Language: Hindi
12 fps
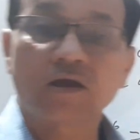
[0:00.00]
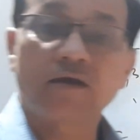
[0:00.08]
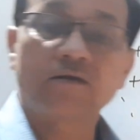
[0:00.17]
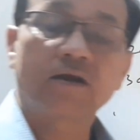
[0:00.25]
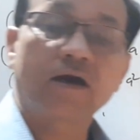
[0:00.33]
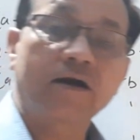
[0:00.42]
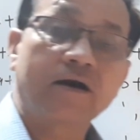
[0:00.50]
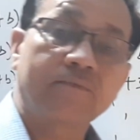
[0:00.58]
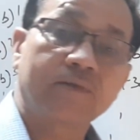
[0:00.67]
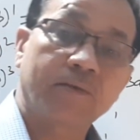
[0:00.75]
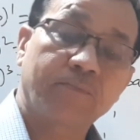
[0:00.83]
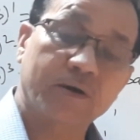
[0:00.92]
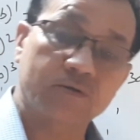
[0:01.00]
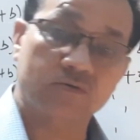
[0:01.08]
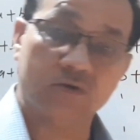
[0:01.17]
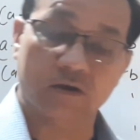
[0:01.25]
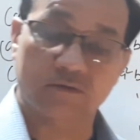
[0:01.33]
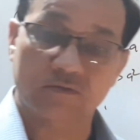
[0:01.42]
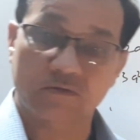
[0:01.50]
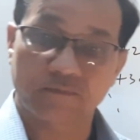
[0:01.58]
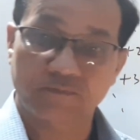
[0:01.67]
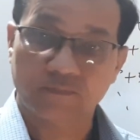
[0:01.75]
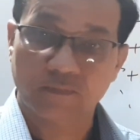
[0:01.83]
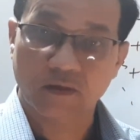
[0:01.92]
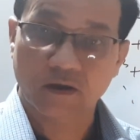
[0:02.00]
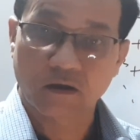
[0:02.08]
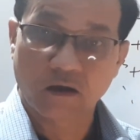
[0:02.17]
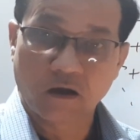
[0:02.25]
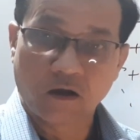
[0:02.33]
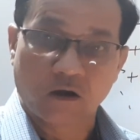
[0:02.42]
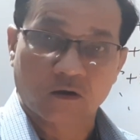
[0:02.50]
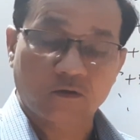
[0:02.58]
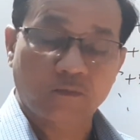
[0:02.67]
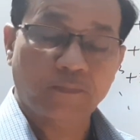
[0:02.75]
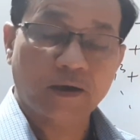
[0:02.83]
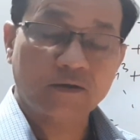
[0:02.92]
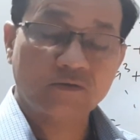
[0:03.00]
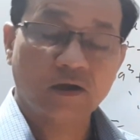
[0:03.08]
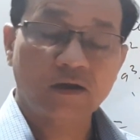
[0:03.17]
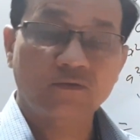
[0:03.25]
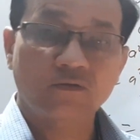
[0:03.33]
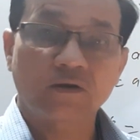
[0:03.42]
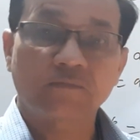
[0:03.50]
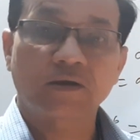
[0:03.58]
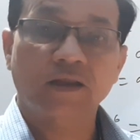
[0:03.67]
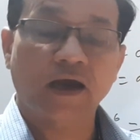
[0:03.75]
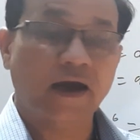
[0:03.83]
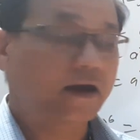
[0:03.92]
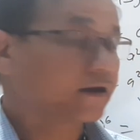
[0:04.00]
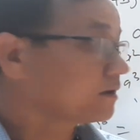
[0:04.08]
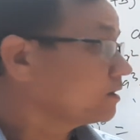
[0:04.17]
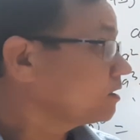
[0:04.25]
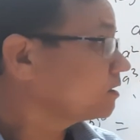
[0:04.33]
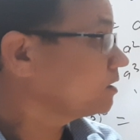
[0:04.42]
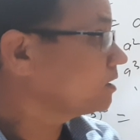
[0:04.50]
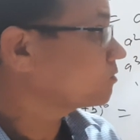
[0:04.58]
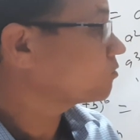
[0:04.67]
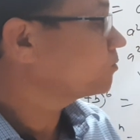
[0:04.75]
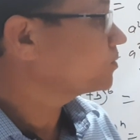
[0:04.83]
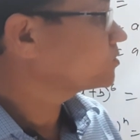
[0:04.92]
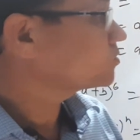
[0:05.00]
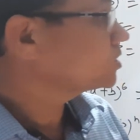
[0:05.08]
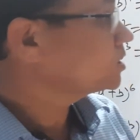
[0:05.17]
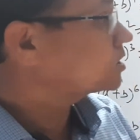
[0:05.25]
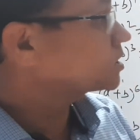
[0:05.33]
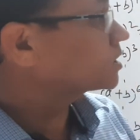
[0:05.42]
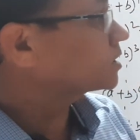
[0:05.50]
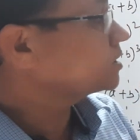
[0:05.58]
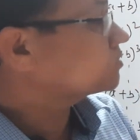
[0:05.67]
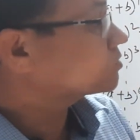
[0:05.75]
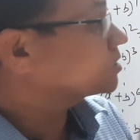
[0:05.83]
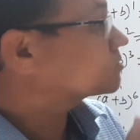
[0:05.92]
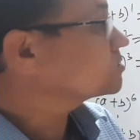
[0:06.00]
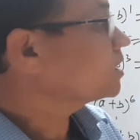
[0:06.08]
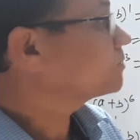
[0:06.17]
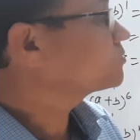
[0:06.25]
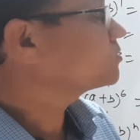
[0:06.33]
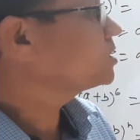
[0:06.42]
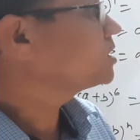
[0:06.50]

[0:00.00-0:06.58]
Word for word: थे जिनका नाम था पास्कल्स तो पैस्कल्स ने बताया कि ये कोफिशियंट किस हिसाब से